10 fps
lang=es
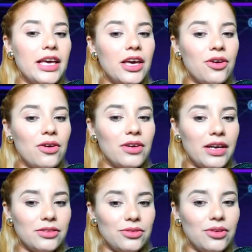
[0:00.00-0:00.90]
Y con
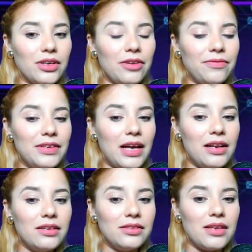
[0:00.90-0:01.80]
esto que
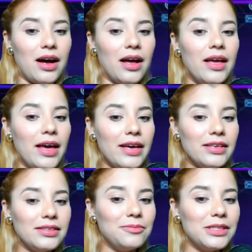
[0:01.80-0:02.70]
finaliza,
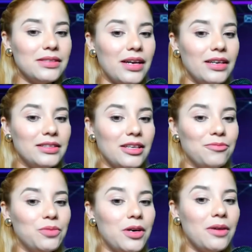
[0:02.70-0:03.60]
este mensaje
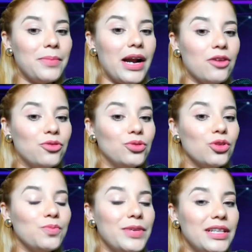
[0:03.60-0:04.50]
también va para
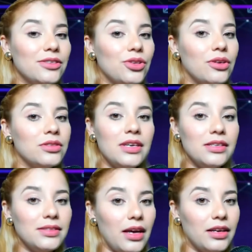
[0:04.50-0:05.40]
algunos ministros
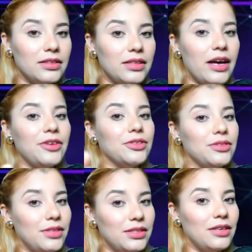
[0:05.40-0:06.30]
y
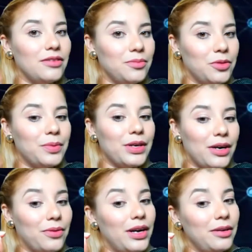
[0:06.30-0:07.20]
secretarios. Ya sabemos
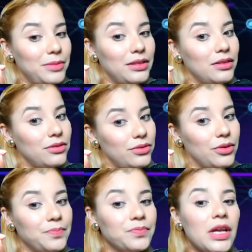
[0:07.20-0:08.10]
para cuál
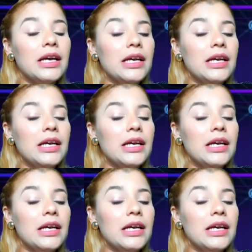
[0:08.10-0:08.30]
ministro.